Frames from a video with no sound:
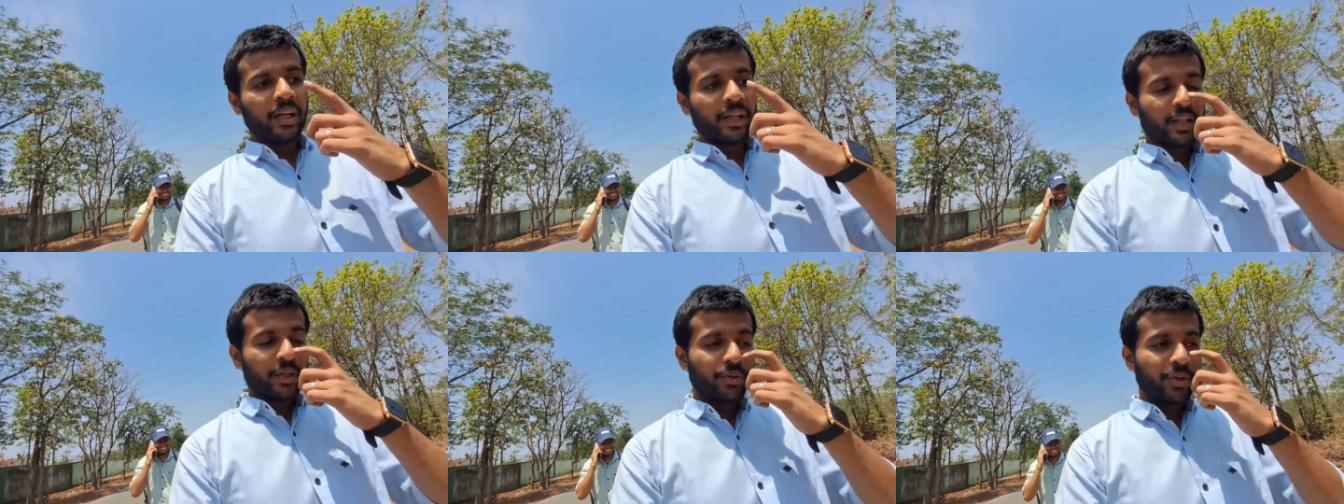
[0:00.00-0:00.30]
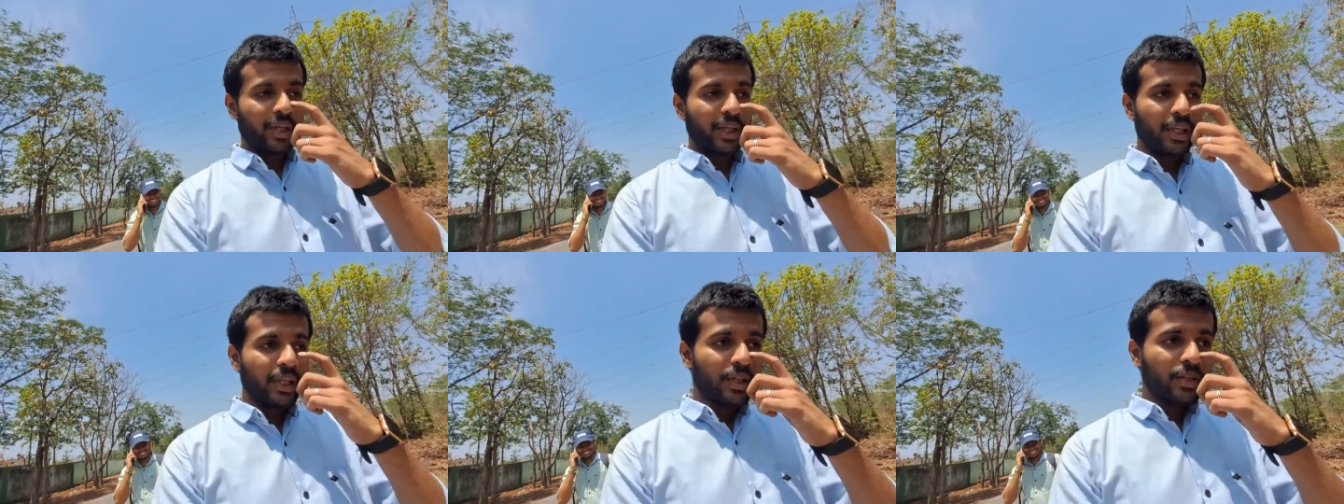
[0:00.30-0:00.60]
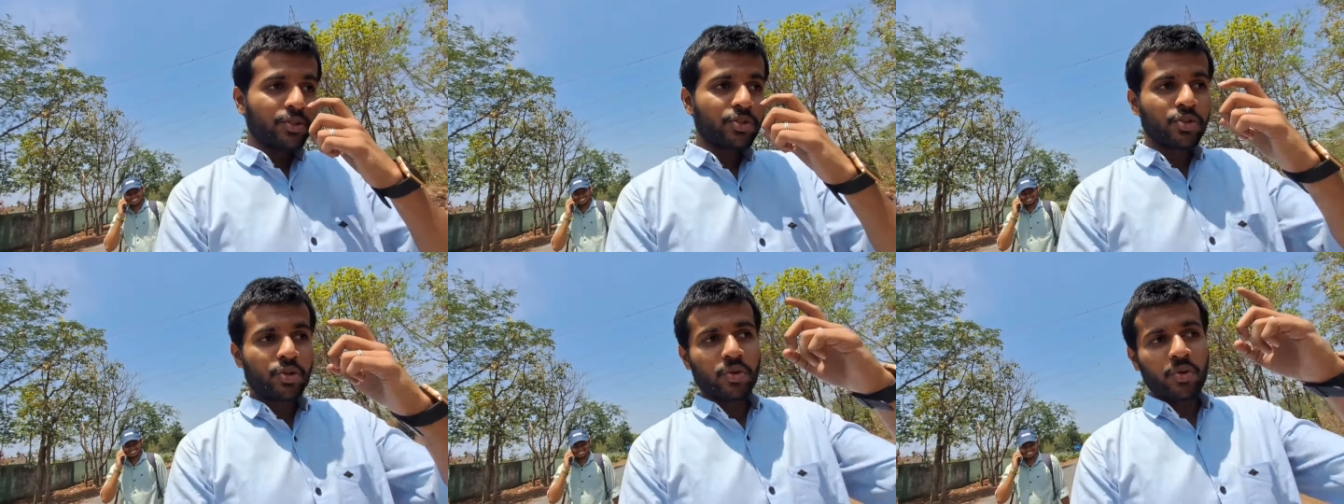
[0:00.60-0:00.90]
क्योंकि
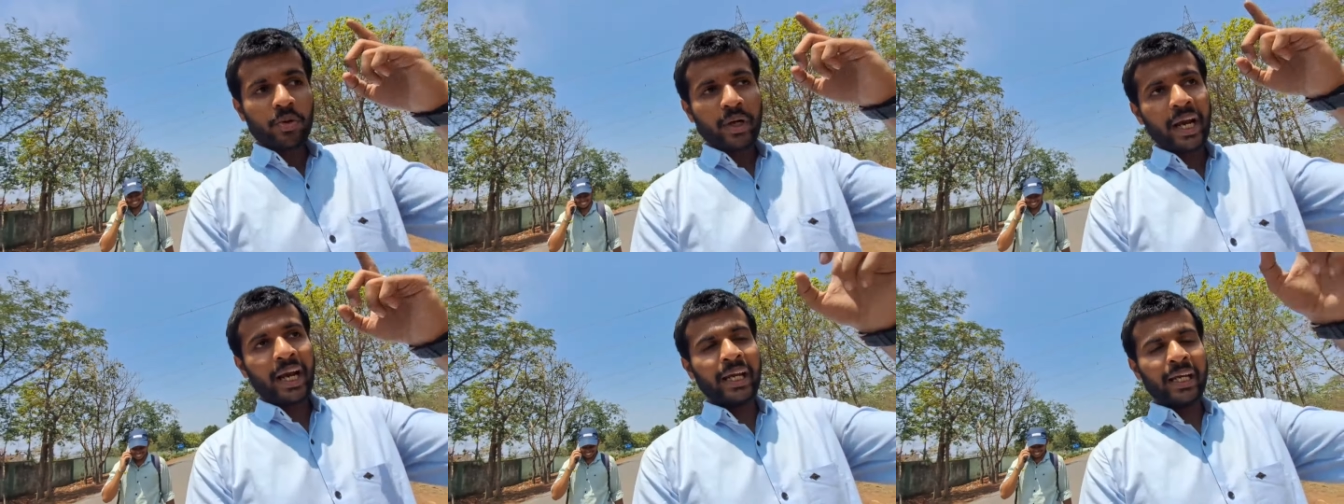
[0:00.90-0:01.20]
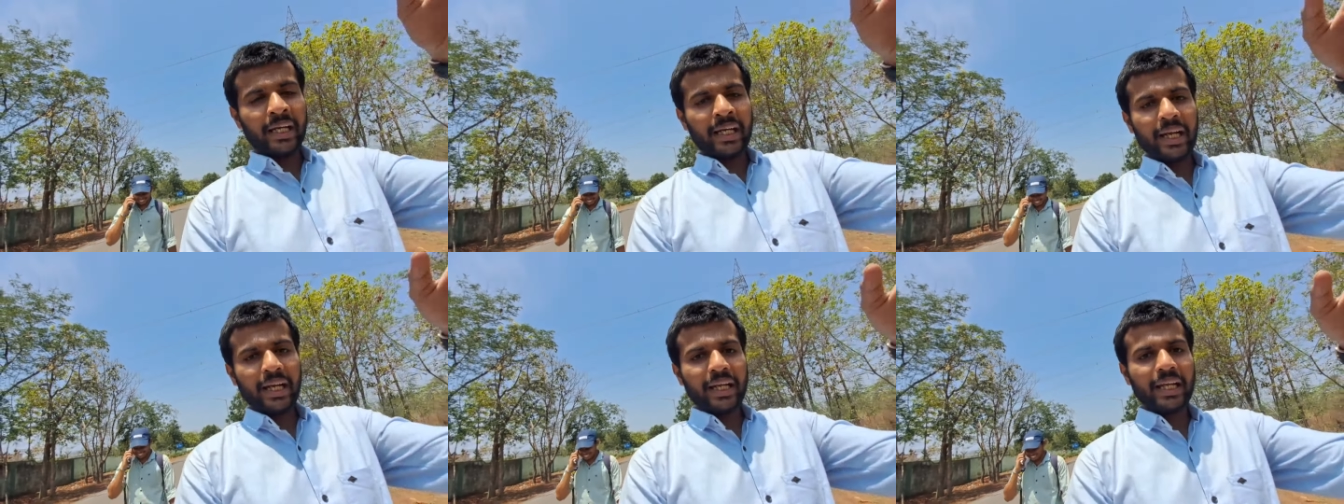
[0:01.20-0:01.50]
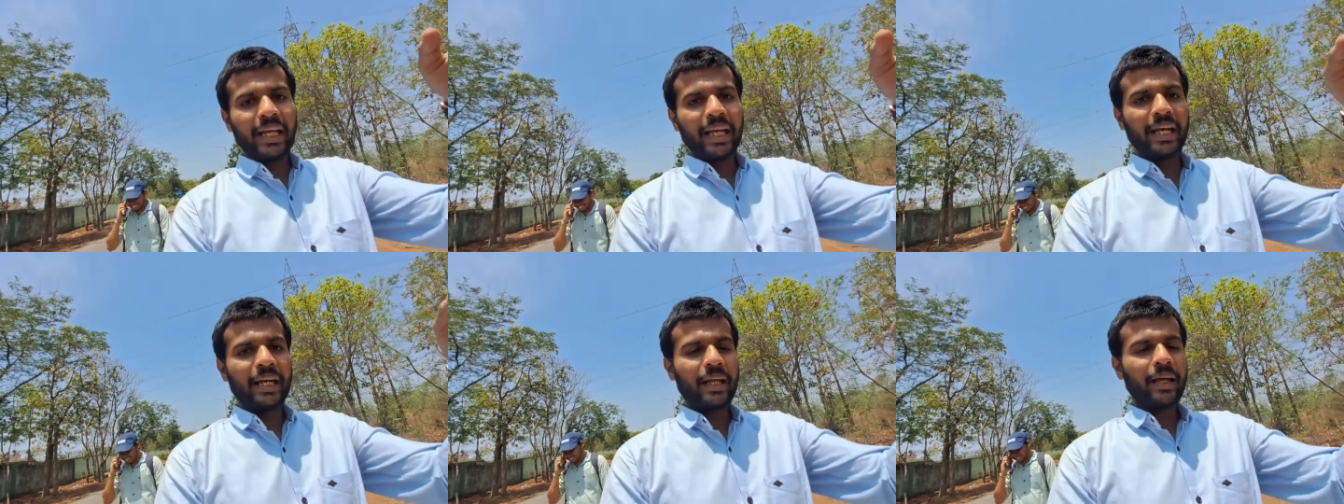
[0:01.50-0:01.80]
जो एंट्री
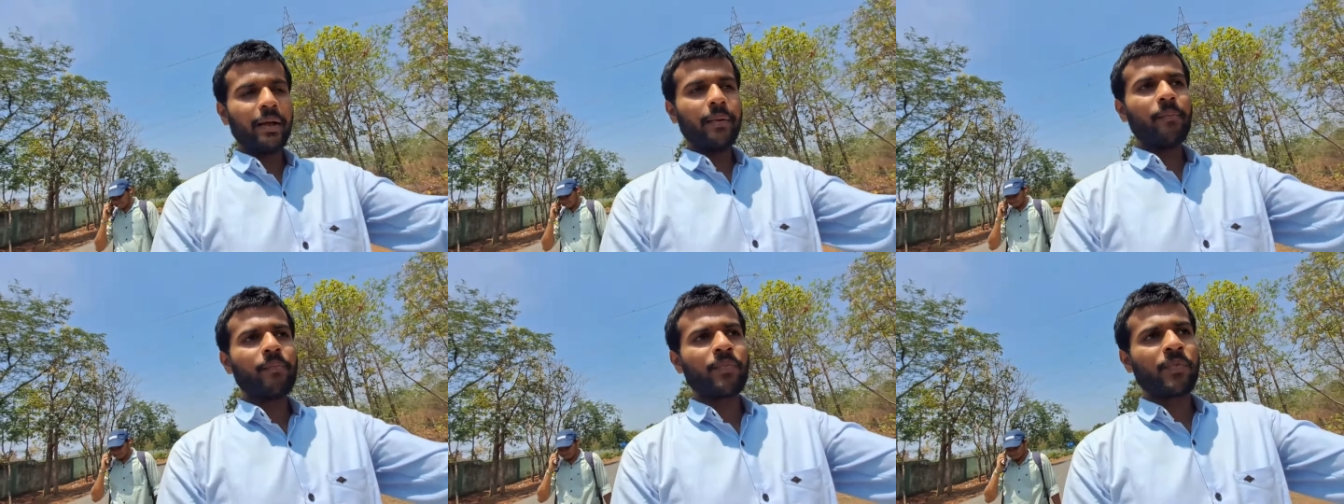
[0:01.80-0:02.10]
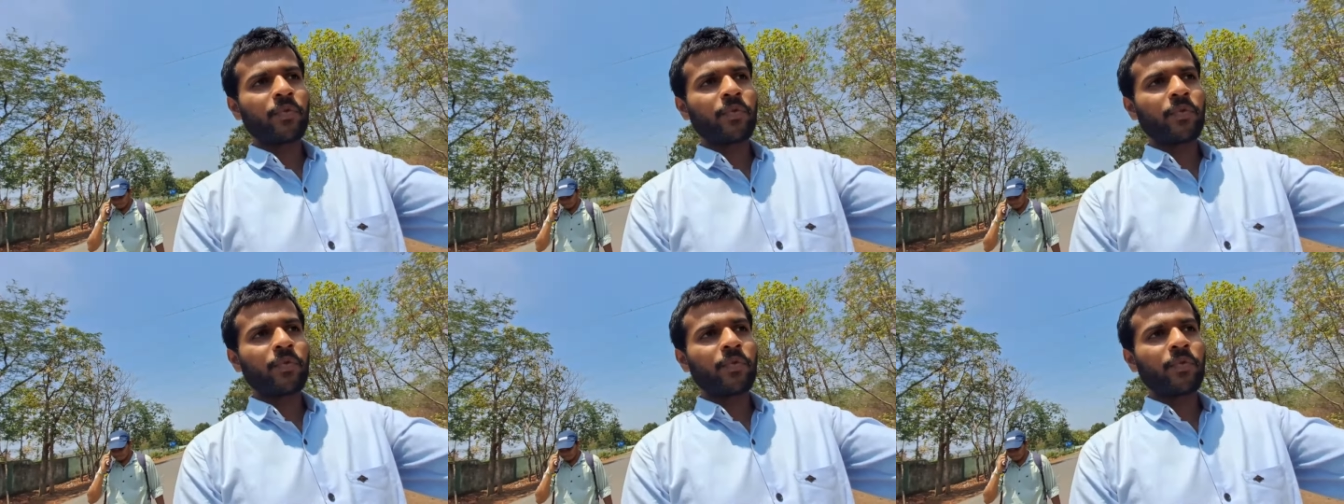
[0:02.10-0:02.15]
गेट है